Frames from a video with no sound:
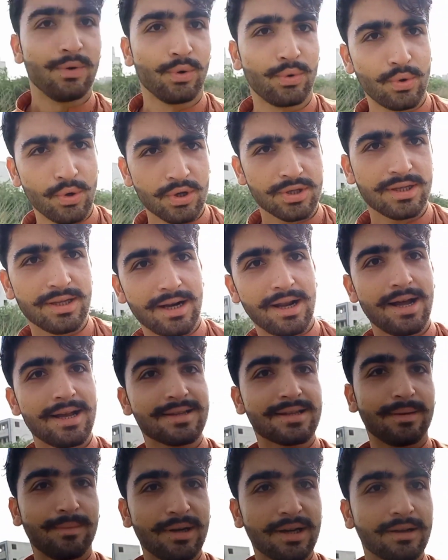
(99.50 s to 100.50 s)
रुको
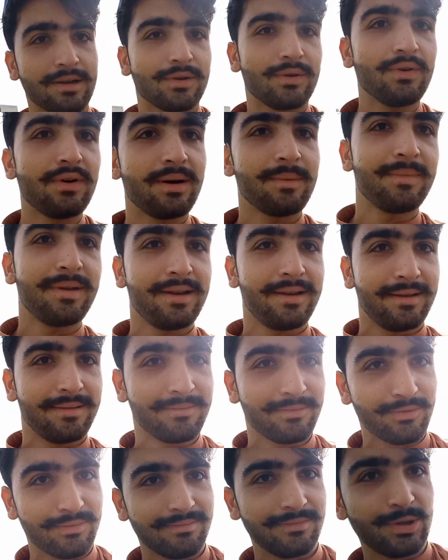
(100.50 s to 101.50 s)
ज़रा सबर करो
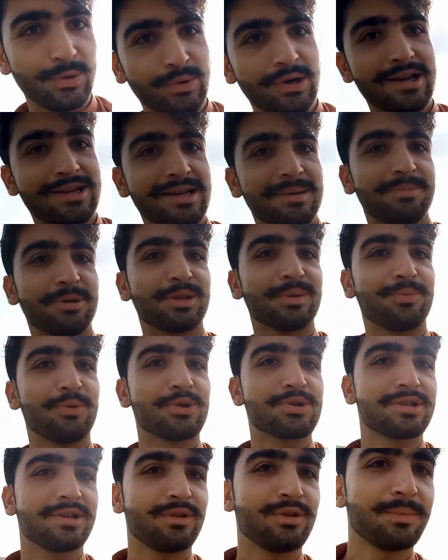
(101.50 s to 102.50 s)
हमें लोकेशन पे तो
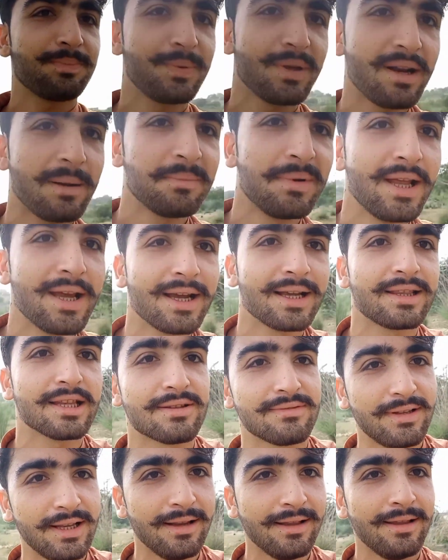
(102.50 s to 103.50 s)
पहुंचने दो फिर हम लेंगे
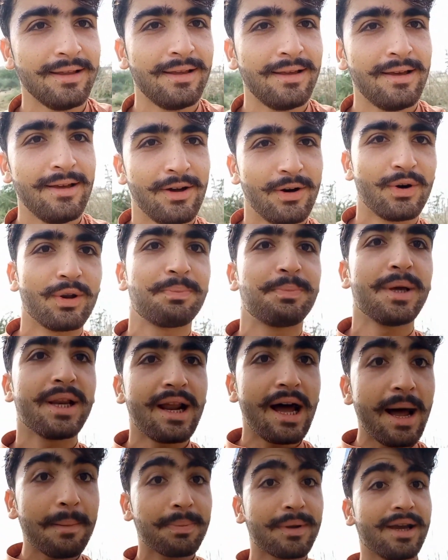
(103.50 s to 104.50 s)
तस्वीरें और
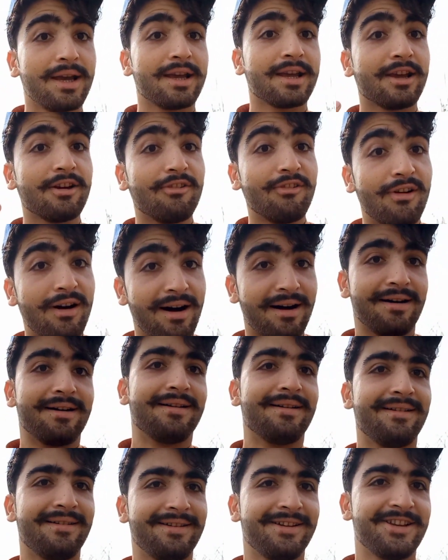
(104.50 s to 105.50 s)
फिर आप कहेंगे
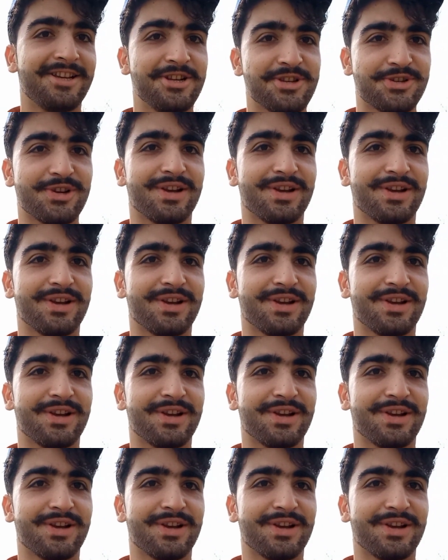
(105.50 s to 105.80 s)
वाह इन